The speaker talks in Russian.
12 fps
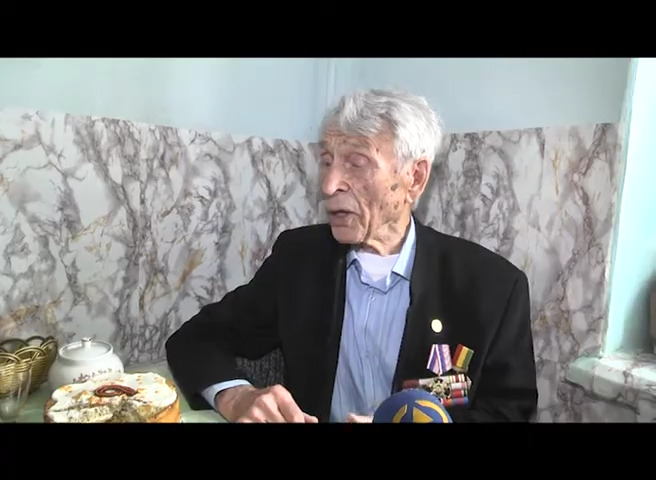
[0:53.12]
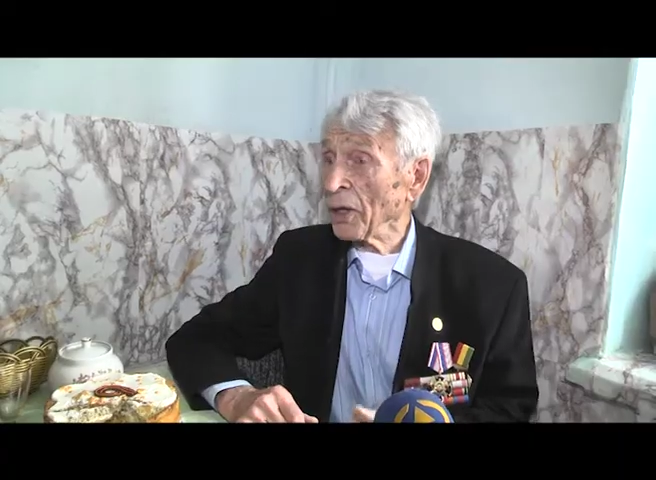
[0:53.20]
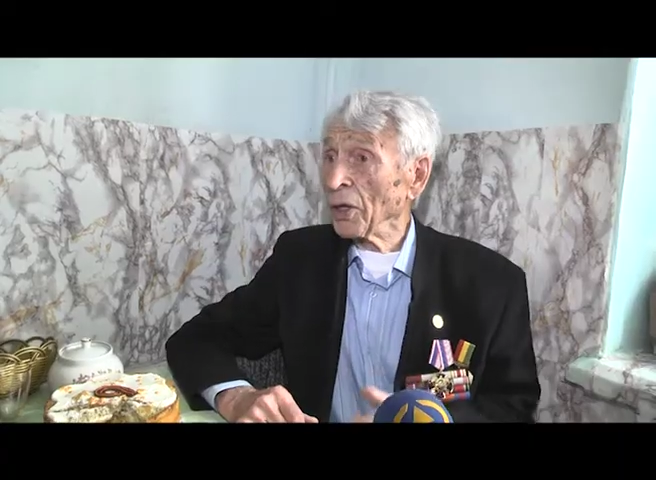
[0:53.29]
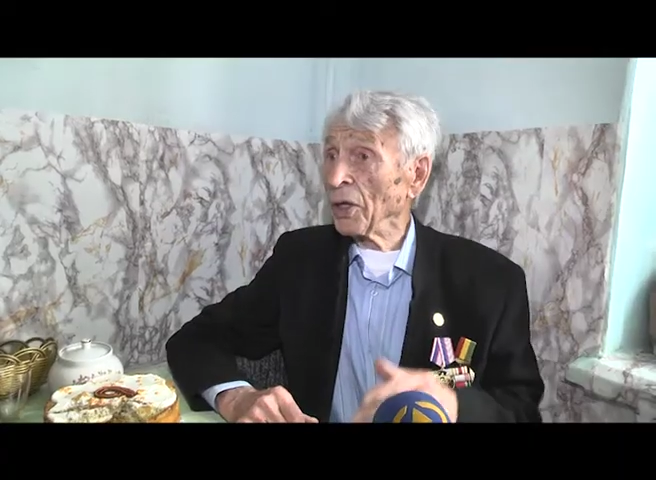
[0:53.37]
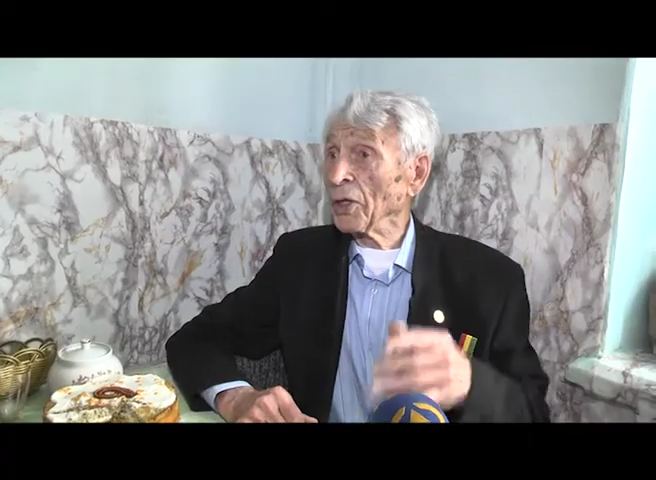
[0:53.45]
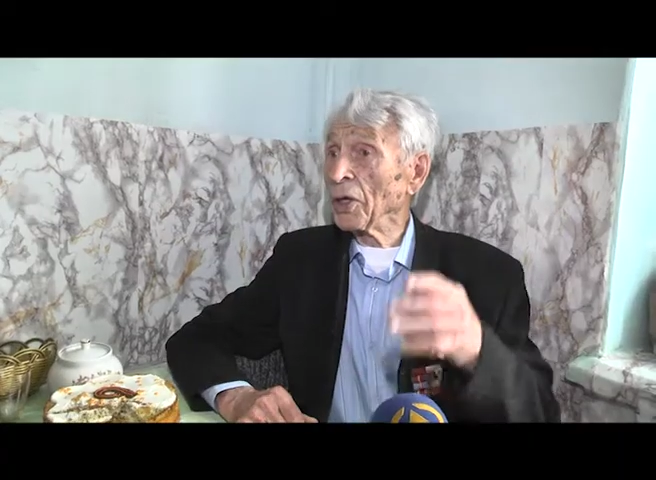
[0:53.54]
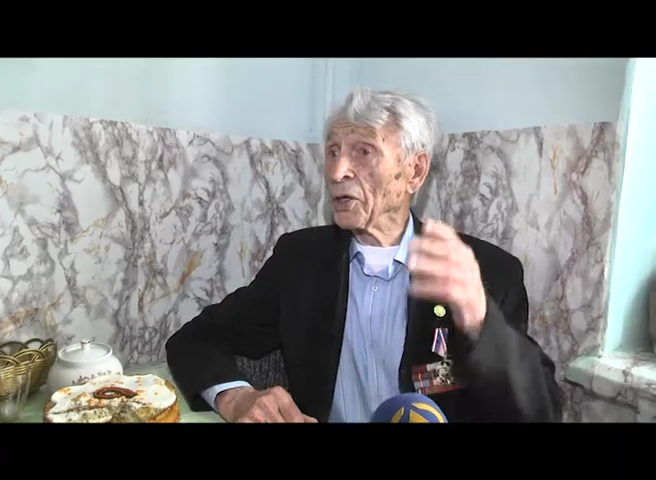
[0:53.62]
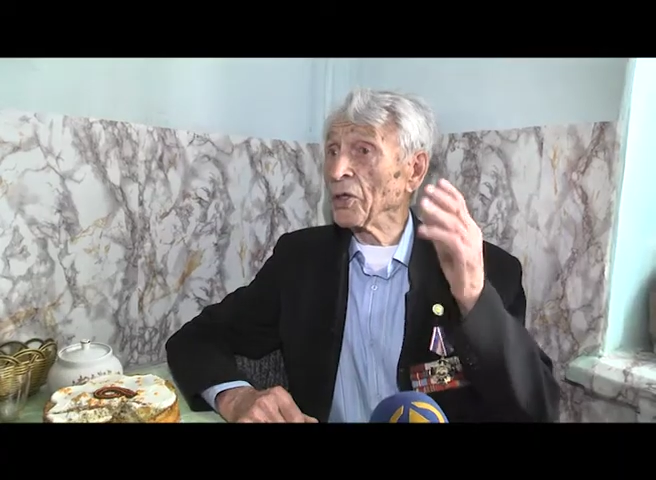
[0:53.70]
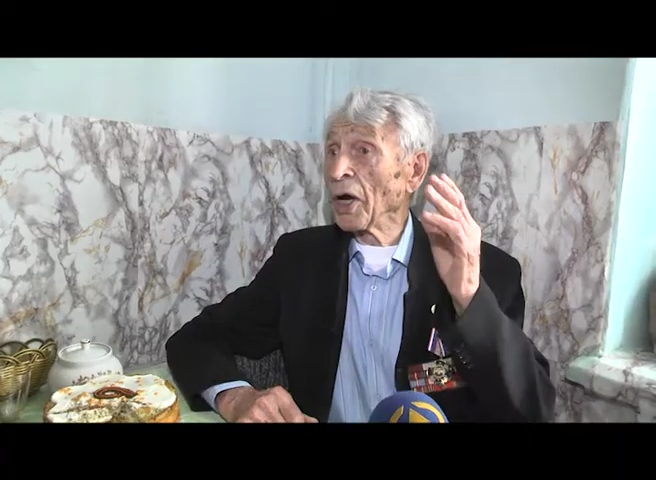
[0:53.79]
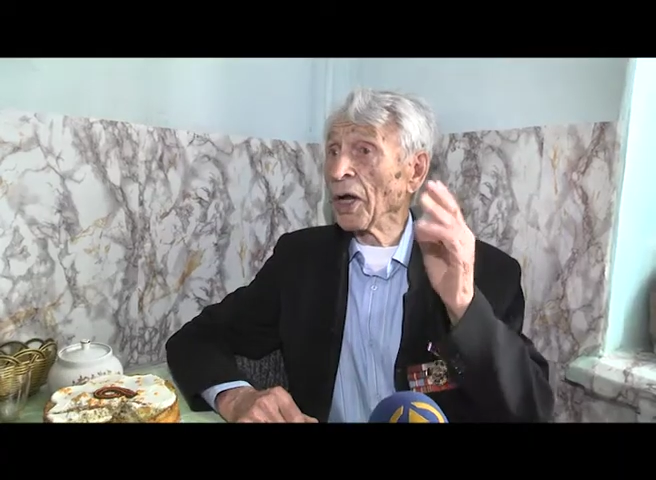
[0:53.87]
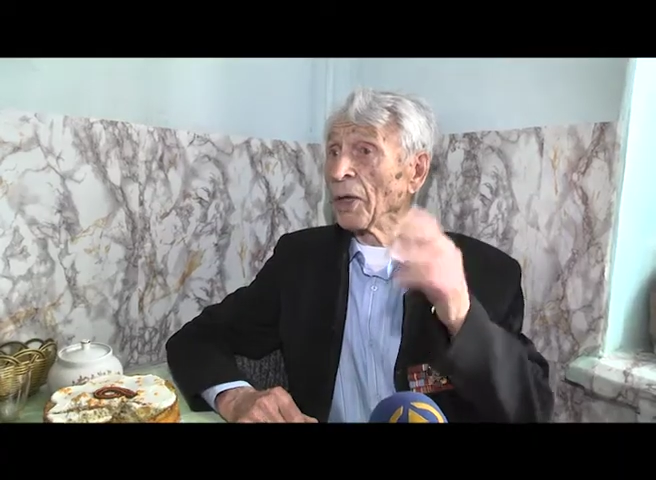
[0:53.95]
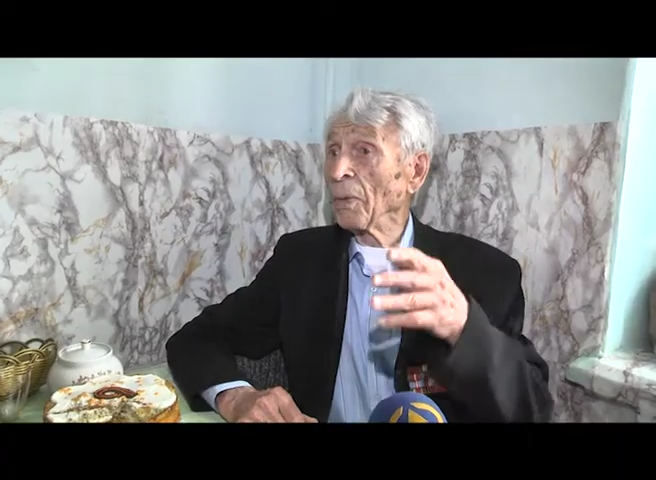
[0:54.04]
Не
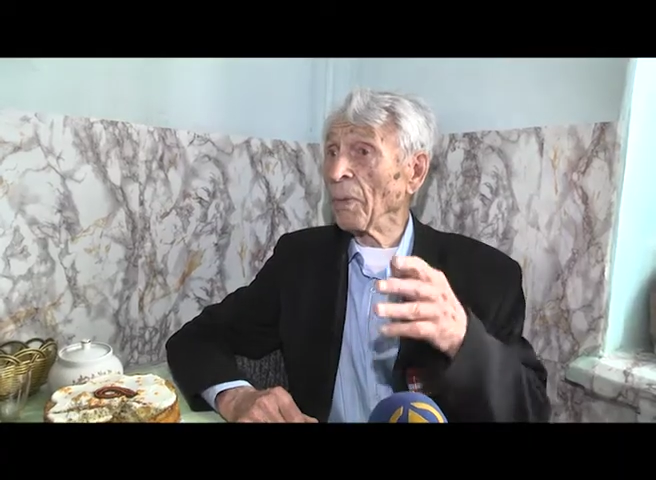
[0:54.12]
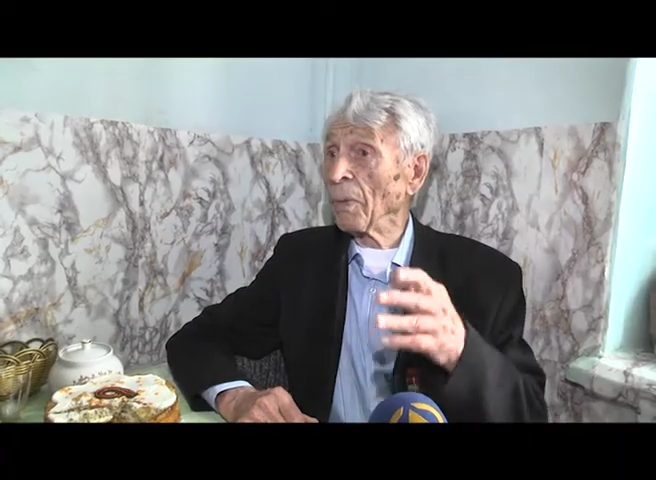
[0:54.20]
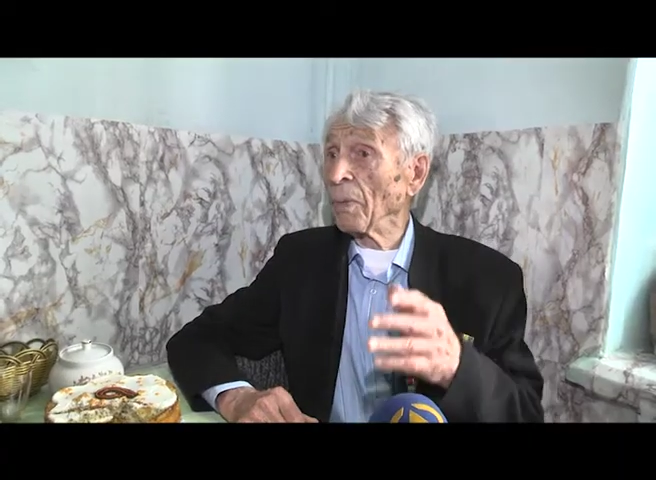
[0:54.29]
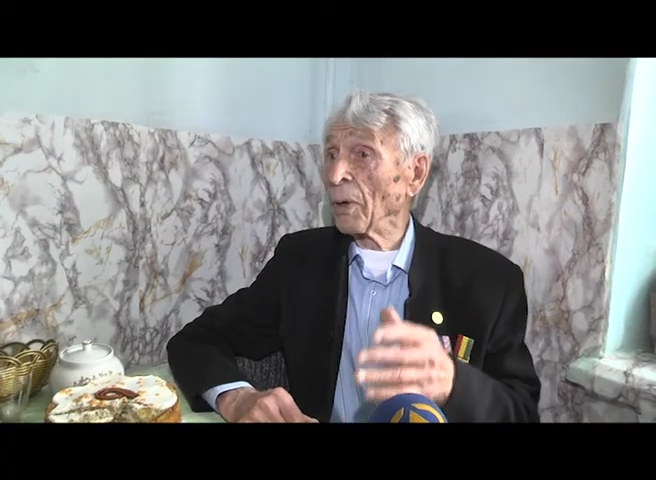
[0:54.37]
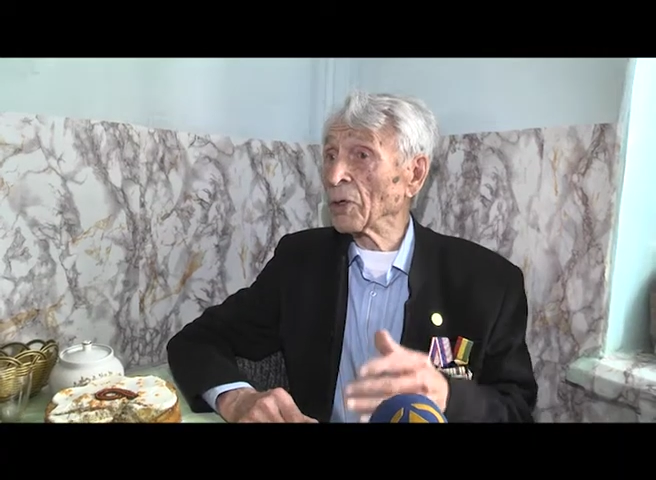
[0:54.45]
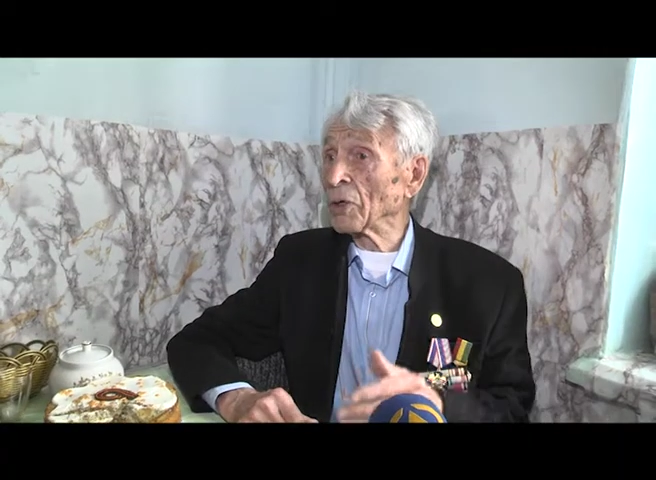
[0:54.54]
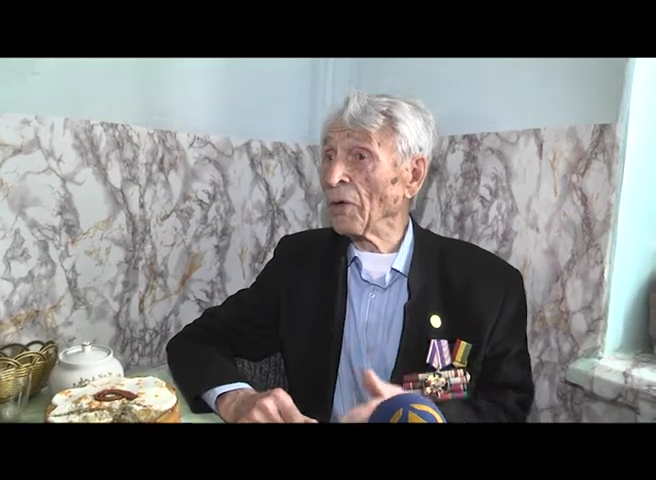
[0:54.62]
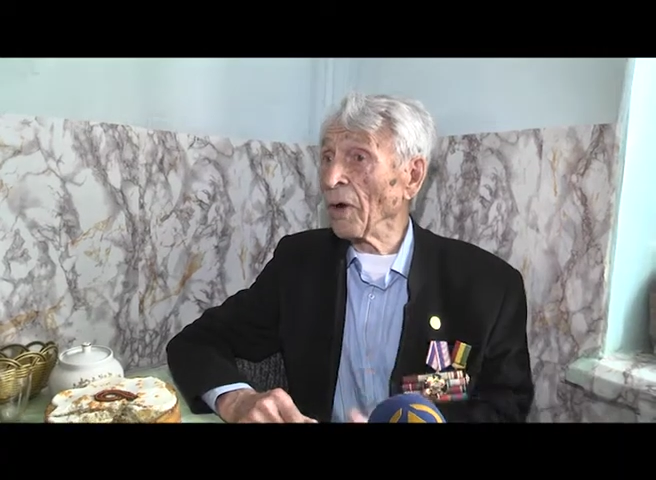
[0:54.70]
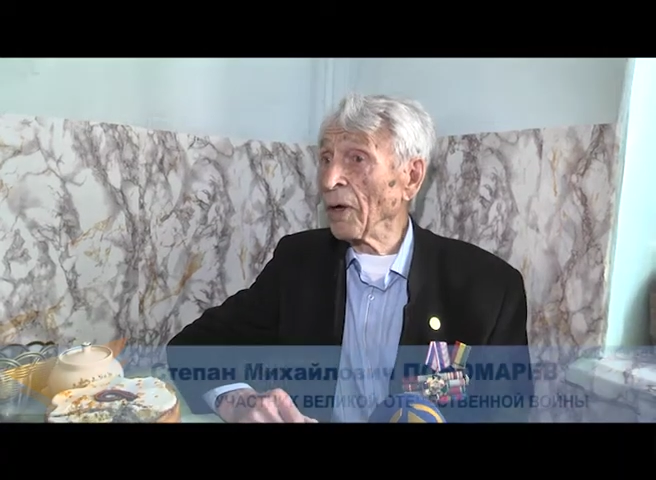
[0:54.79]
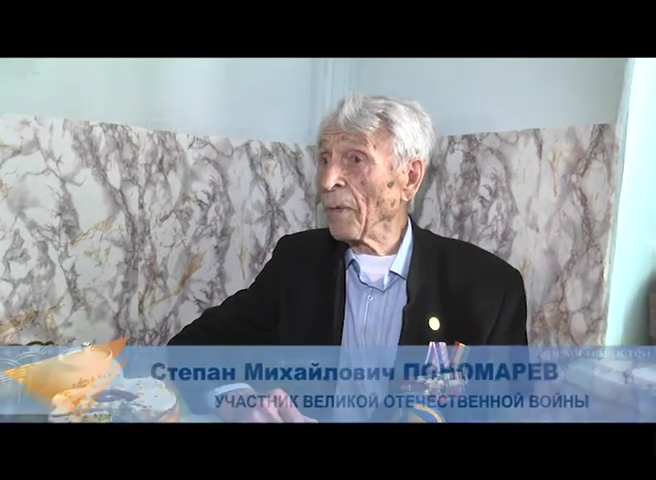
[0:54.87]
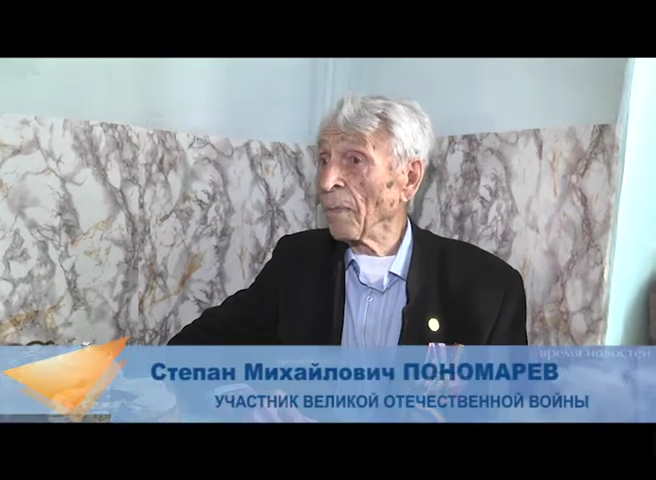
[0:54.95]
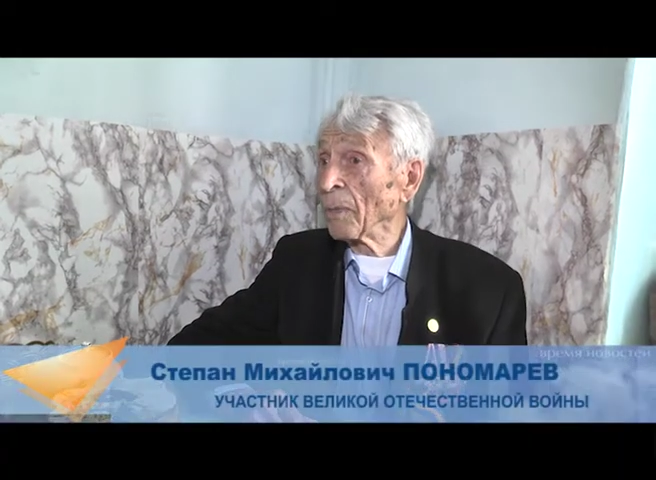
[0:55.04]
доезжая
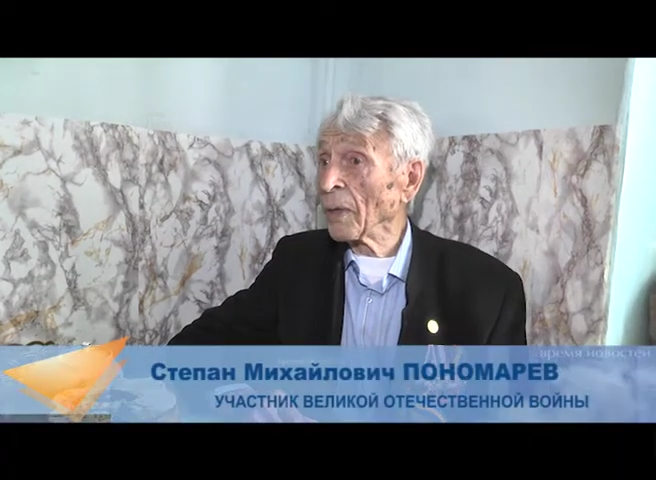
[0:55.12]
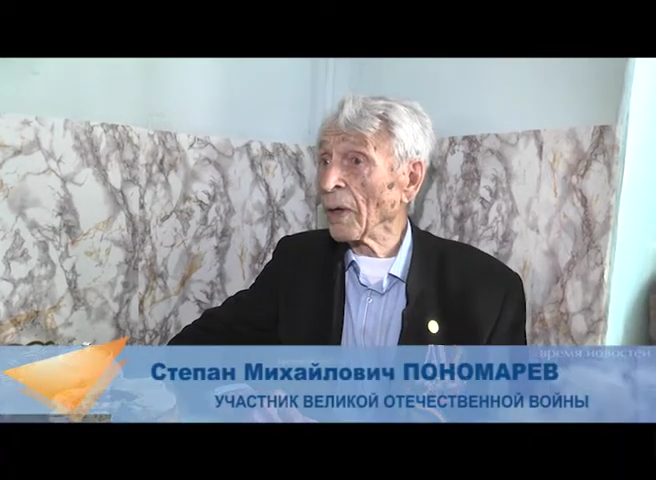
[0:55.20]
Москвы,